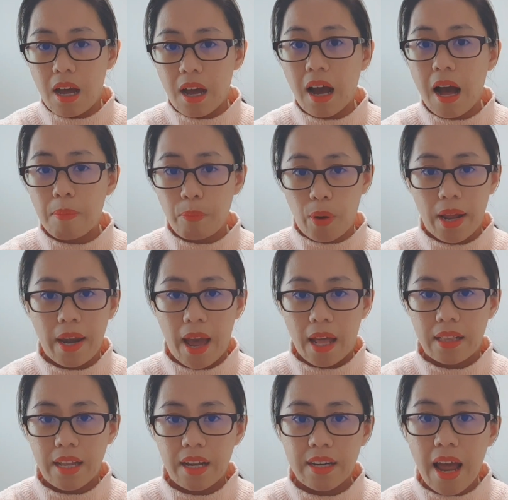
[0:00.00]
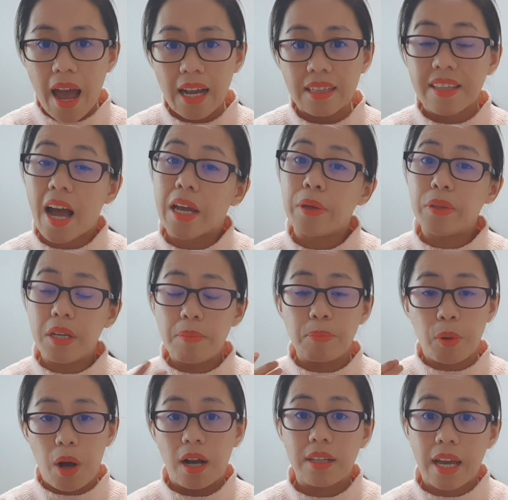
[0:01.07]
kapwa natin dahil tayo din po
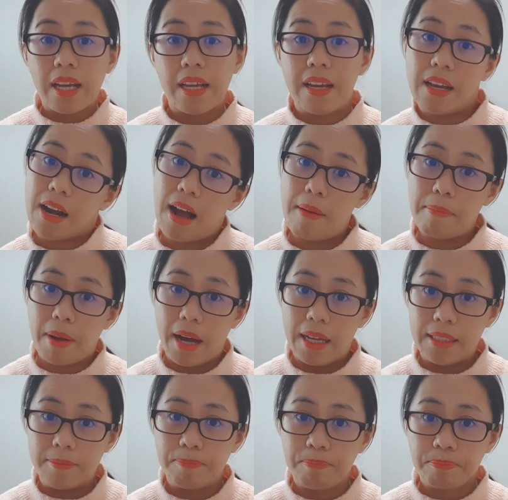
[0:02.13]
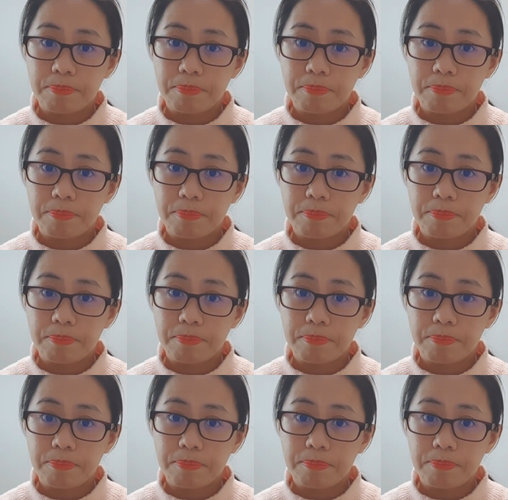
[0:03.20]
ang nahihirapan.